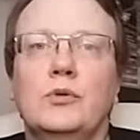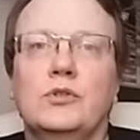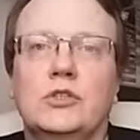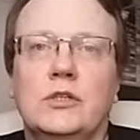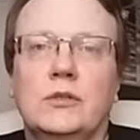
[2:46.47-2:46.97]

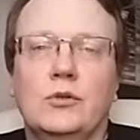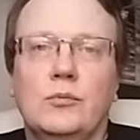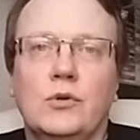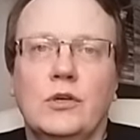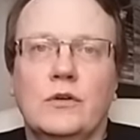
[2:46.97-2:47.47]
позже
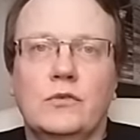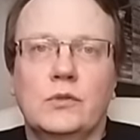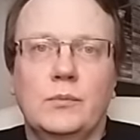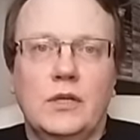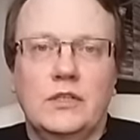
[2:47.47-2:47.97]
«Глубоких
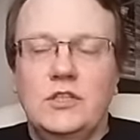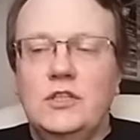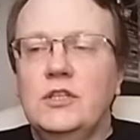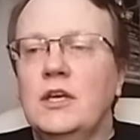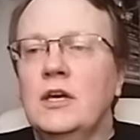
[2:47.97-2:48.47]
вод
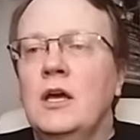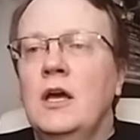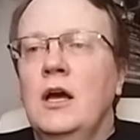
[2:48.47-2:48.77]
блондинки,